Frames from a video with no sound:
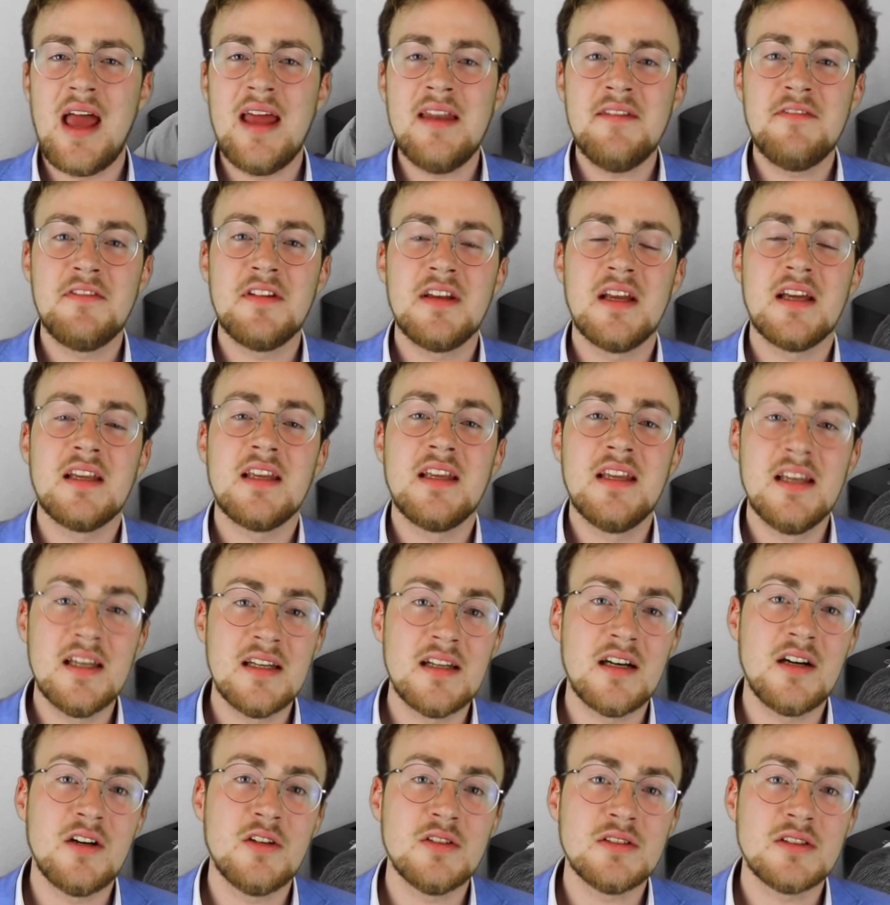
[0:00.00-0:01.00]
entweder
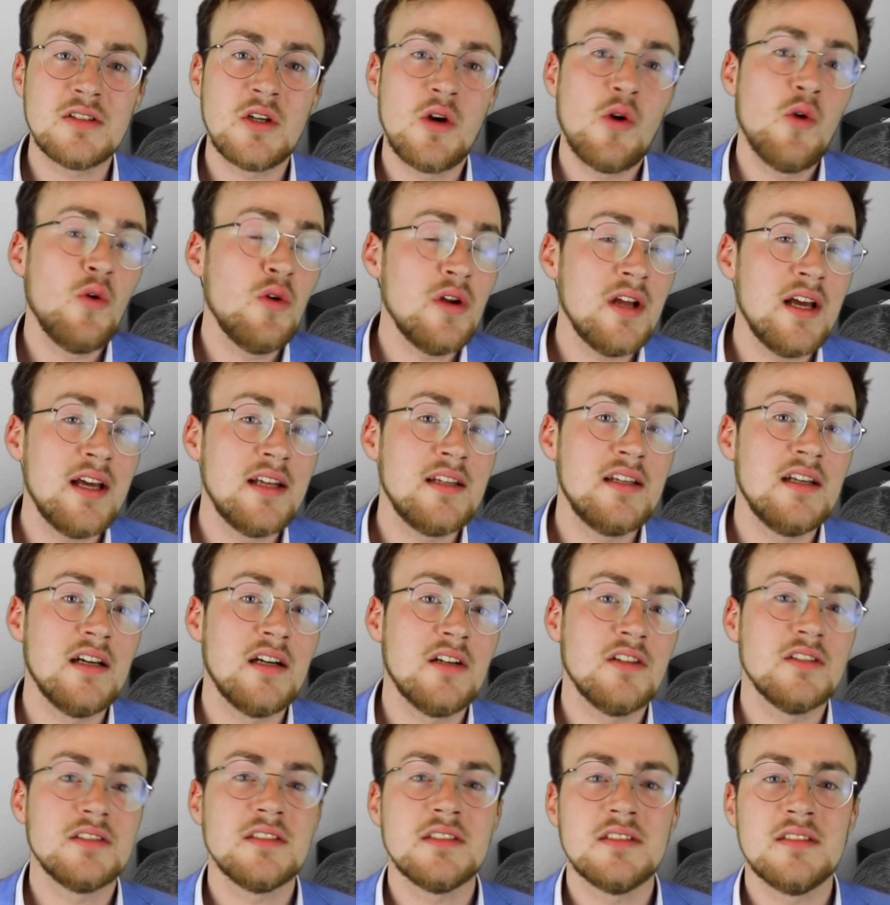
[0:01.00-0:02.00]
Hirn aus oder Handy
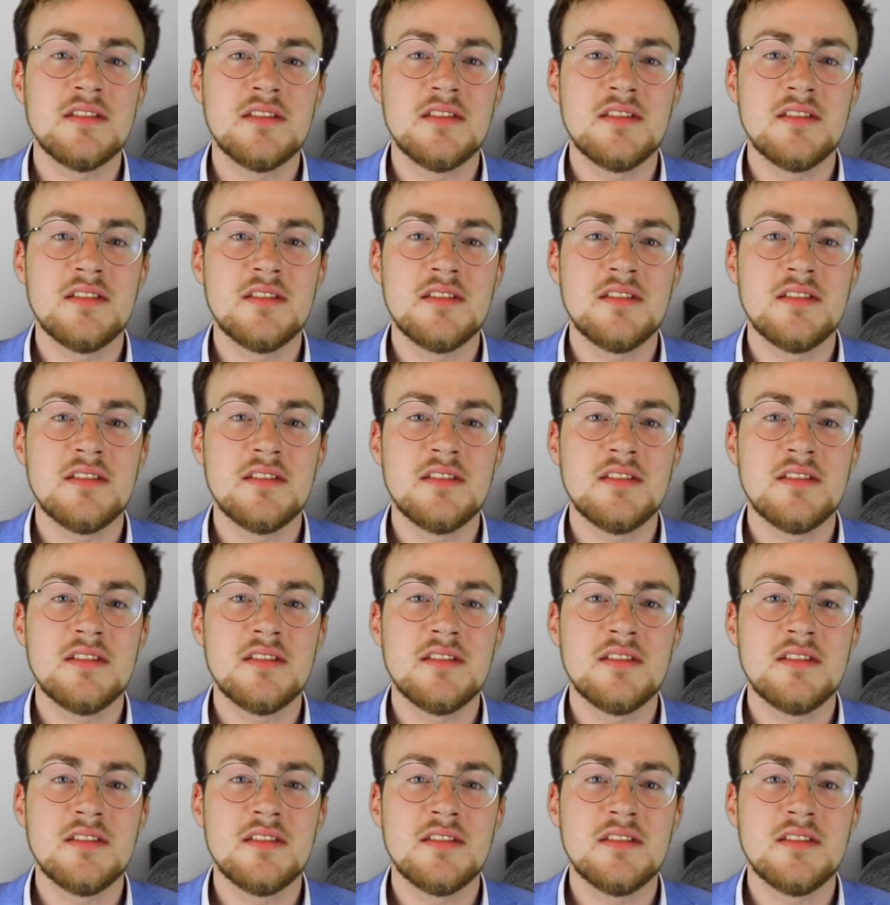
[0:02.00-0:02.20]
aus.